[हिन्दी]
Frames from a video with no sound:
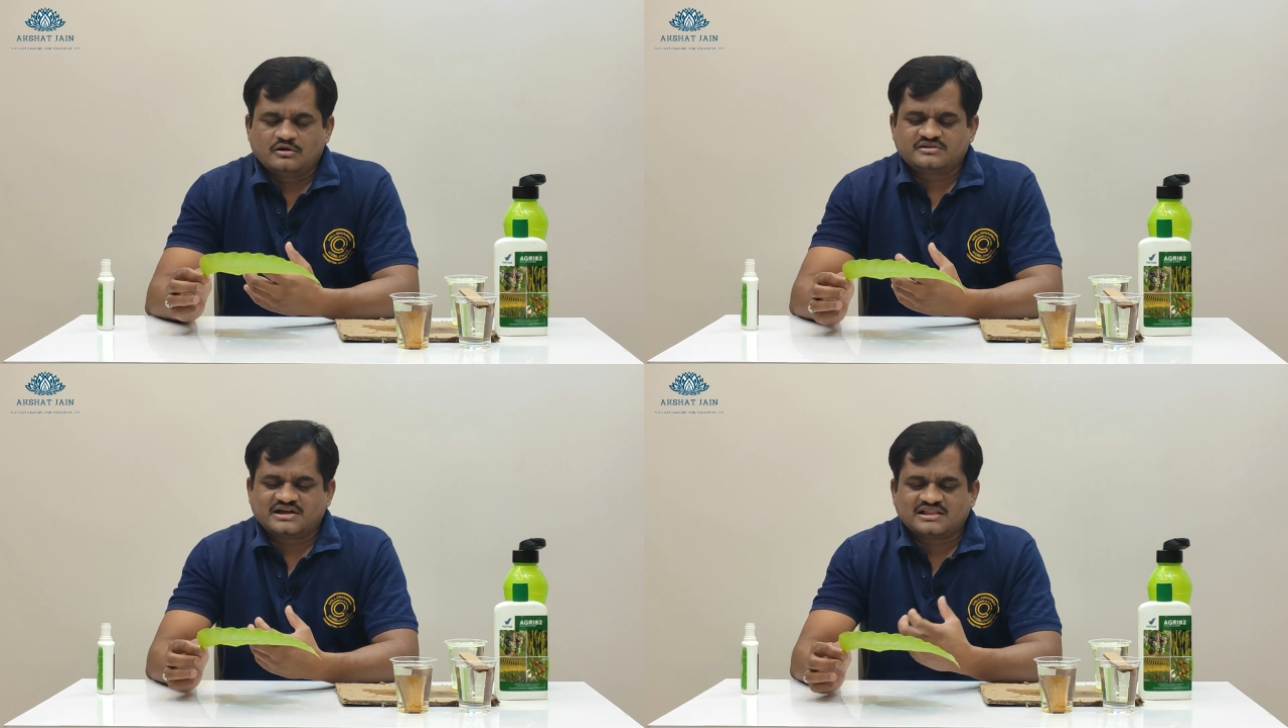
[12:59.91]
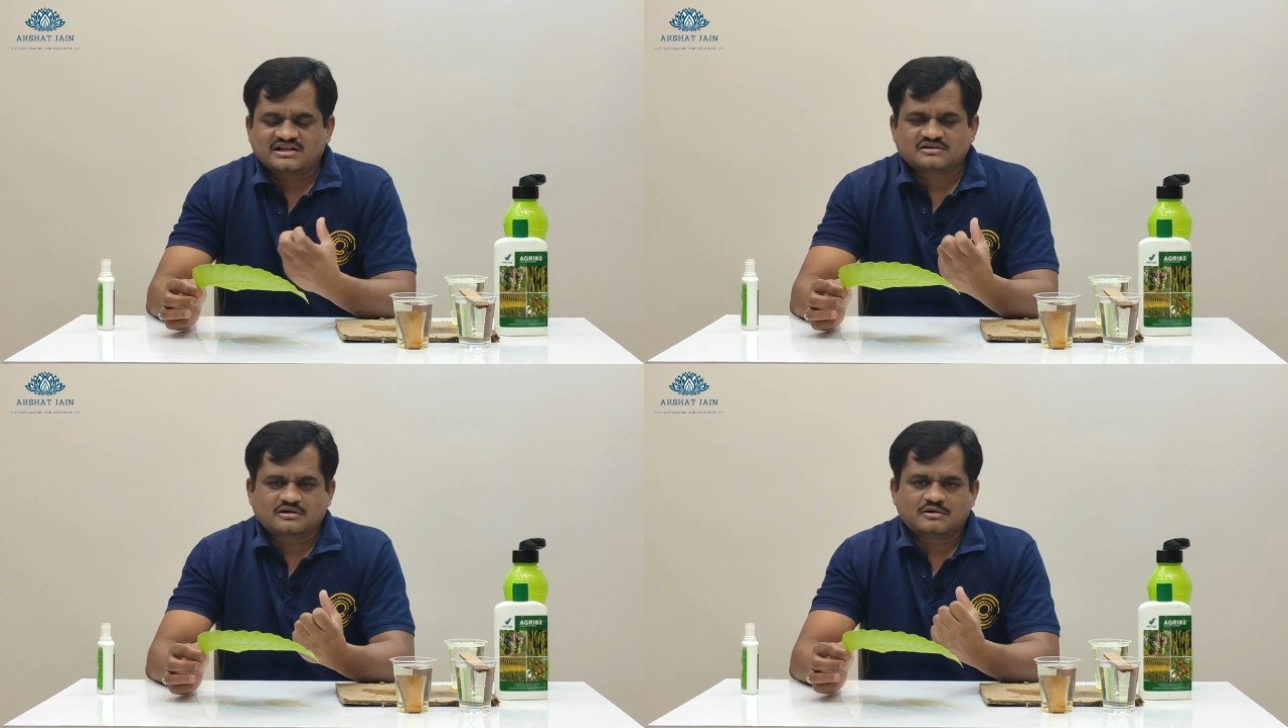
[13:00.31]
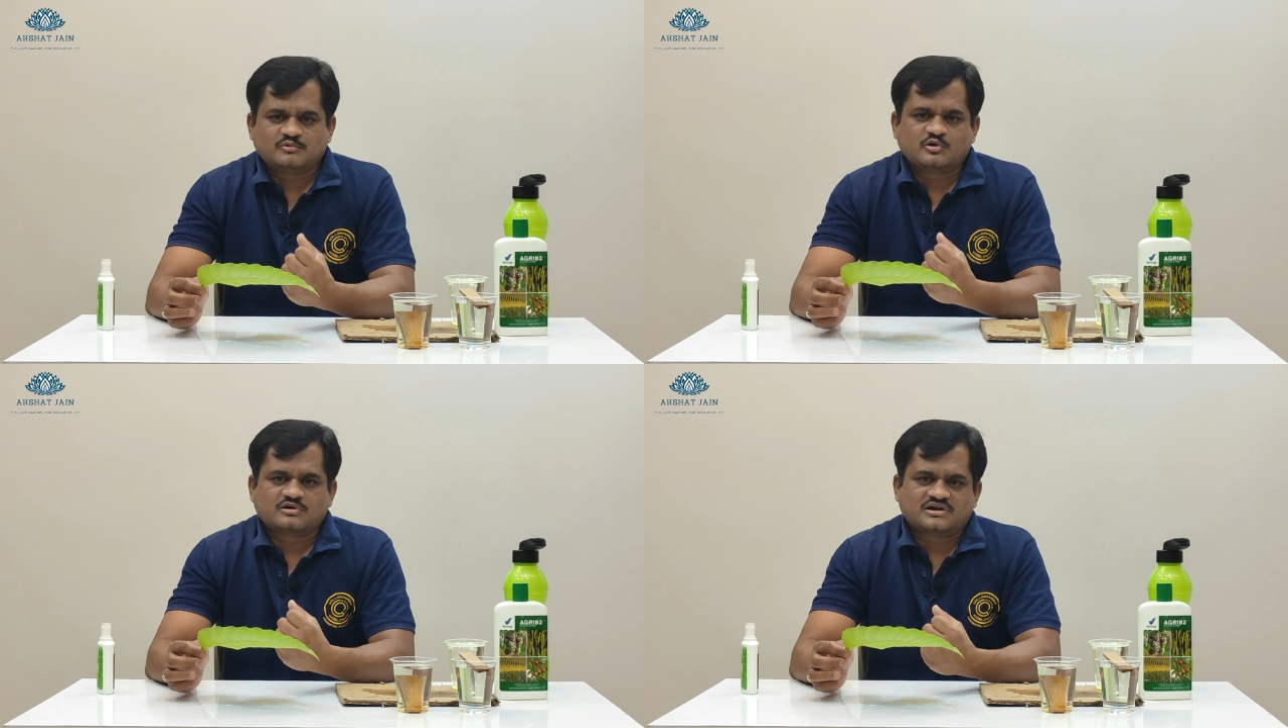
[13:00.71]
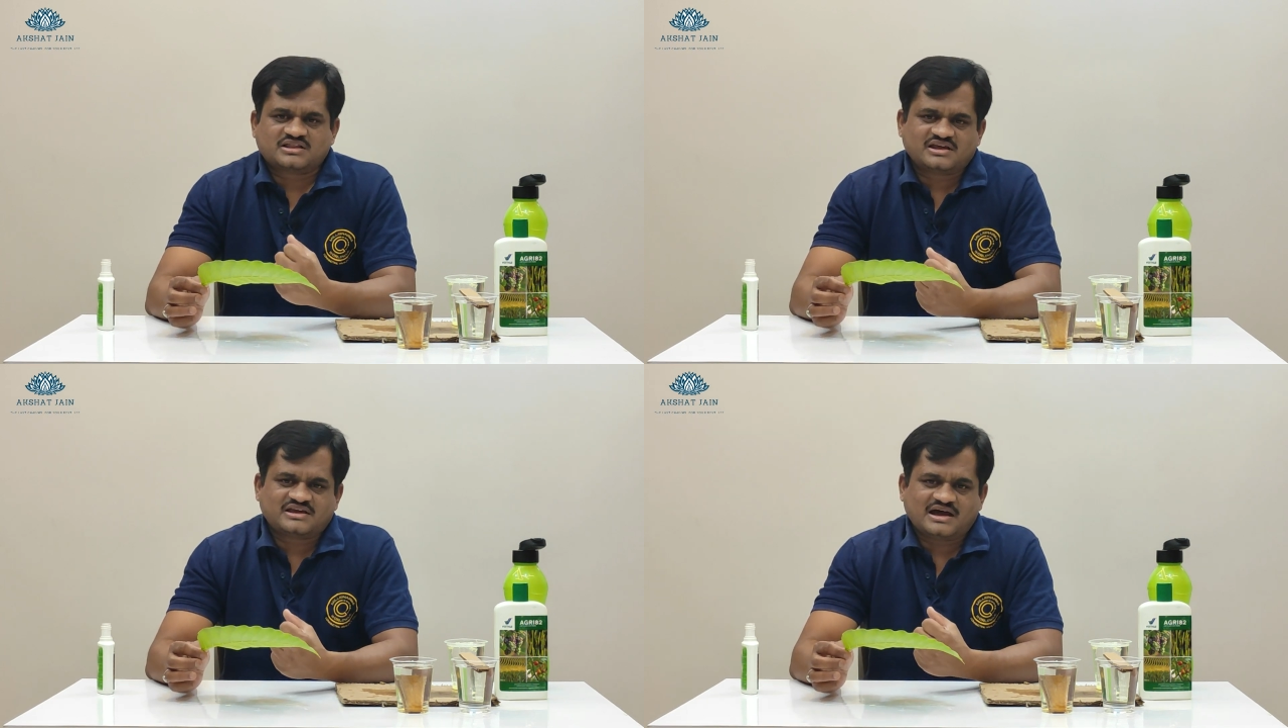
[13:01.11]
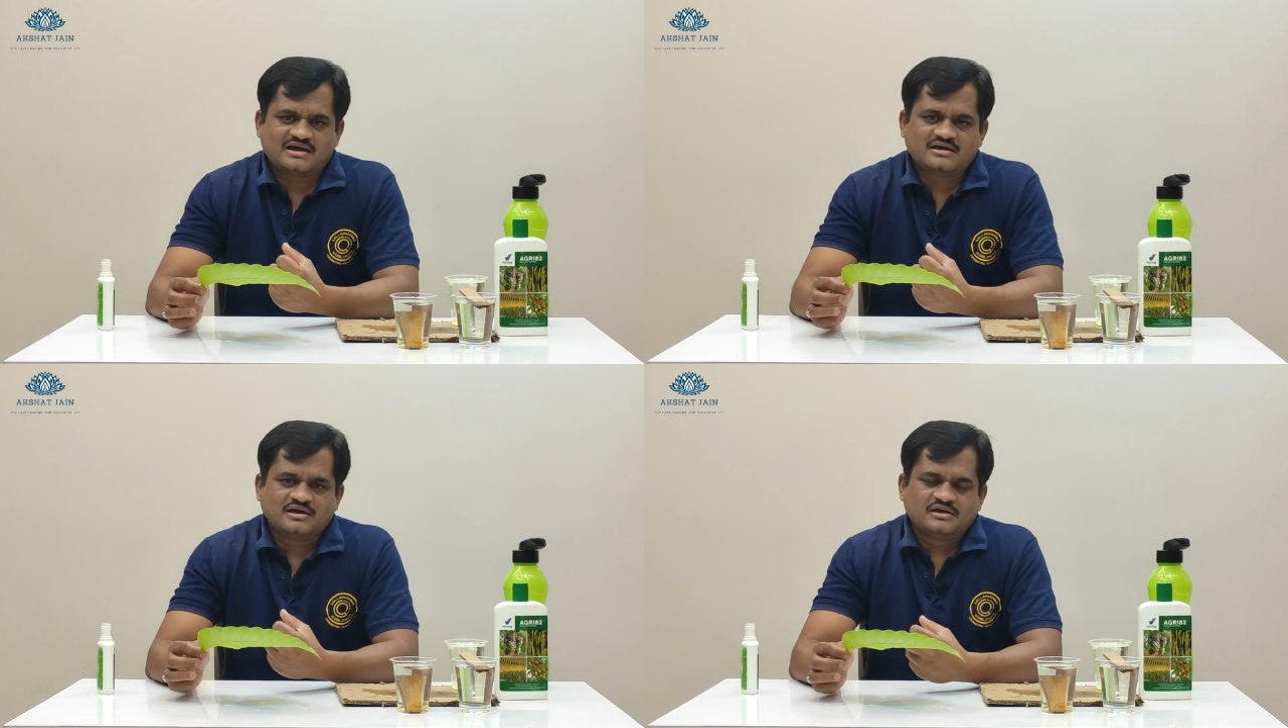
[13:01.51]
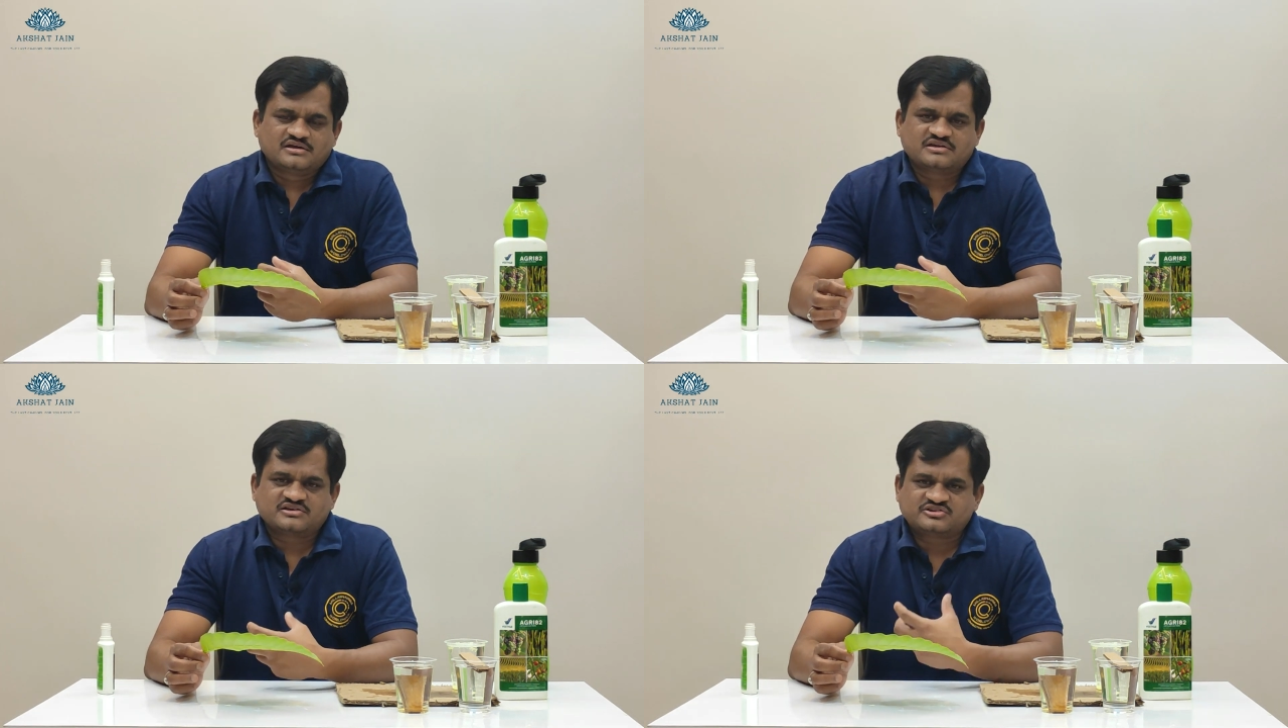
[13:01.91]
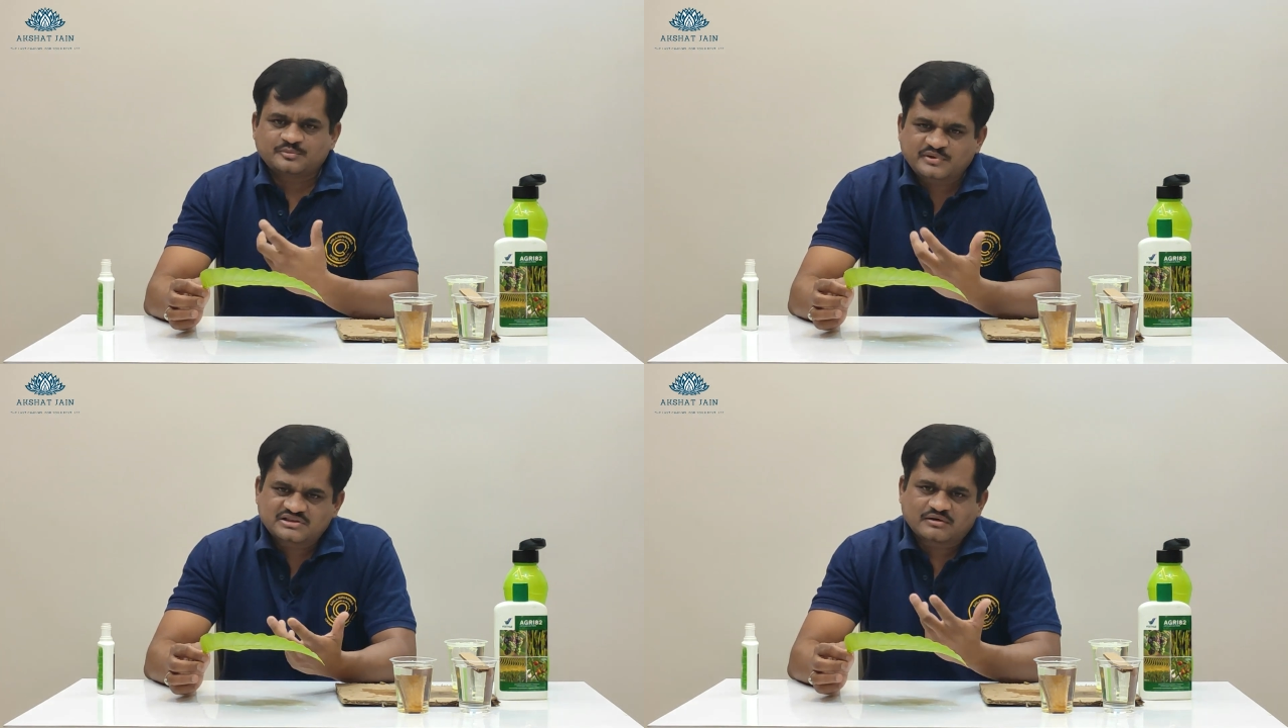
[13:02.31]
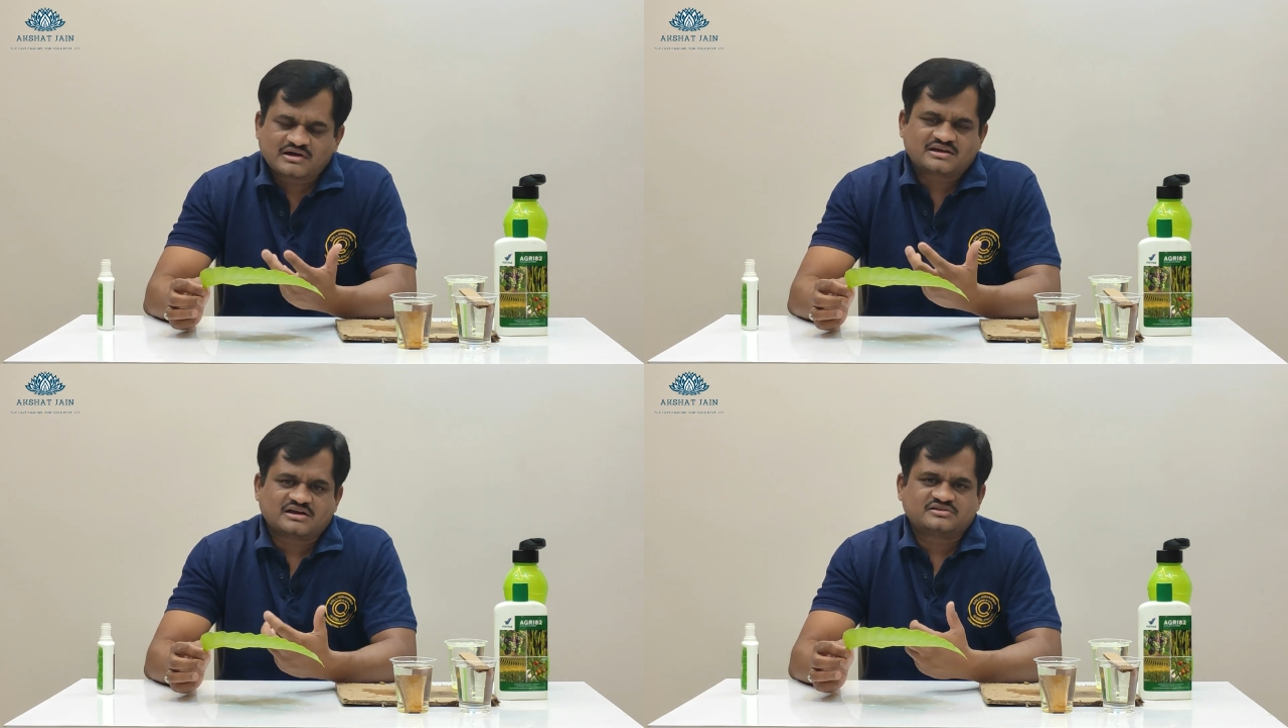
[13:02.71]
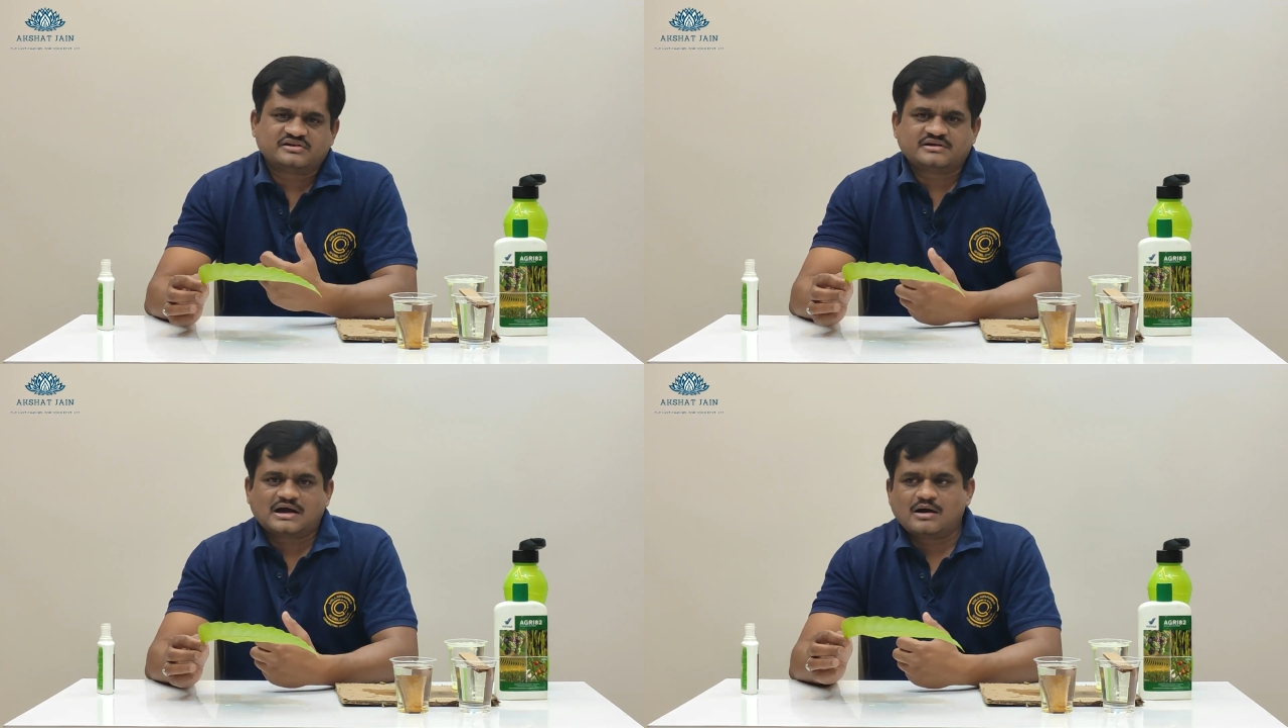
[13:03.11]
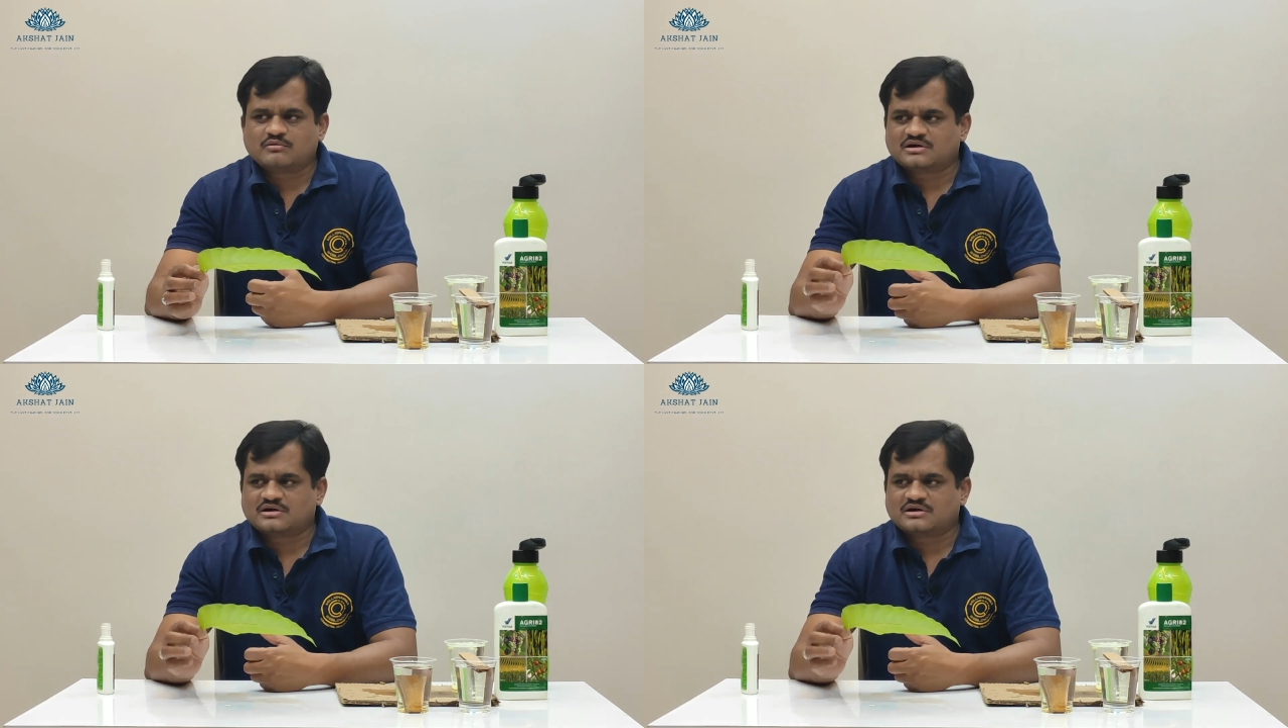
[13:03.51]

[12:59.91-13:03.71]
और ज़्यादातर हम लोग करते क्या है कि किसी भी दवाई का छिड़काव